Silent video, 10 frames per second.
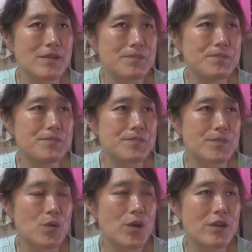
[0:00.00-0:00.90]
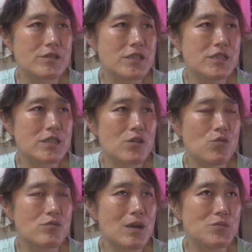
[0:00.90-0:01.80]
うん、500cc で
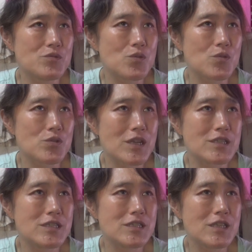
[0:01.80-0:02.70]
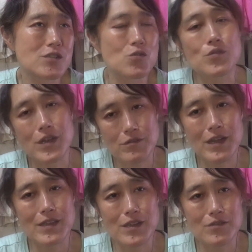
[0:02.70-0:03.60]
5g 小さじ1でちょうどええぐ
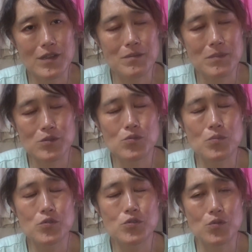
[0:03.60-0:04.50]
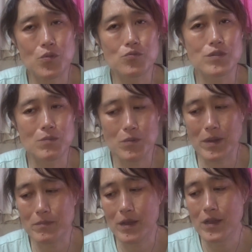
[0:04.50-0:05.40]
らいやねんけどね、まあ、ちょっともうちょっと濃くても
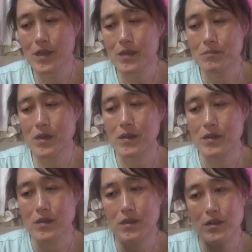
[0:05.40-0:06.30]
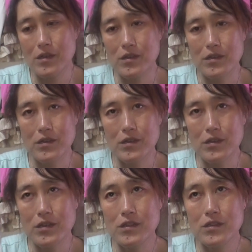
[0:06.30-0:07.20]
まあ今まあ
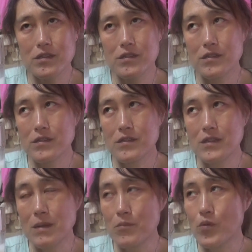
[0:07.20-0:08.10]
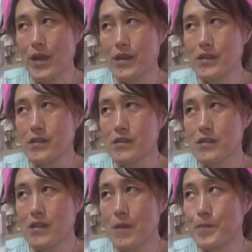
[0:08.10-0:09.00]
えー、いなんぼこれ1
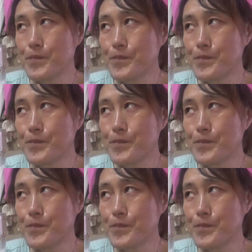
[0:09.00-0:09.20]
点